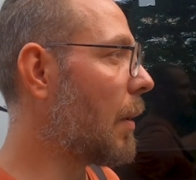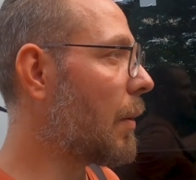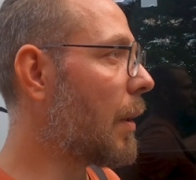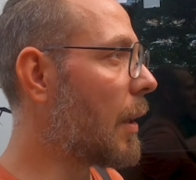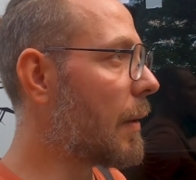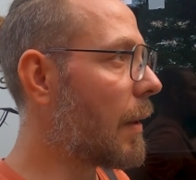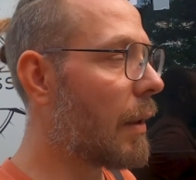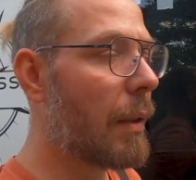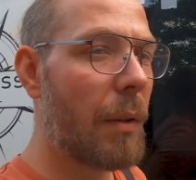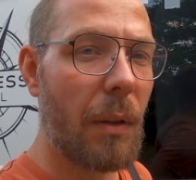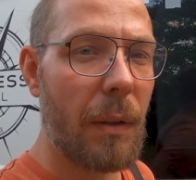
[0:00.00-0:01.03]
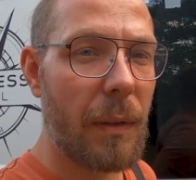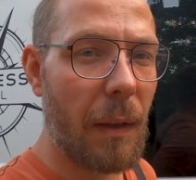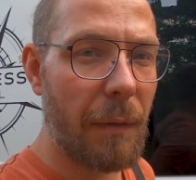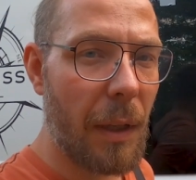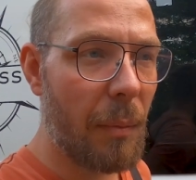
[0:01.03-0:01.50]
Tylko teraz ja nie do
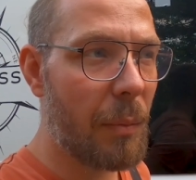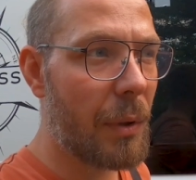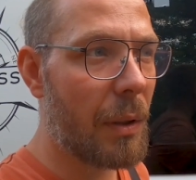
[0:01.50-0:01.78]
końca wiem,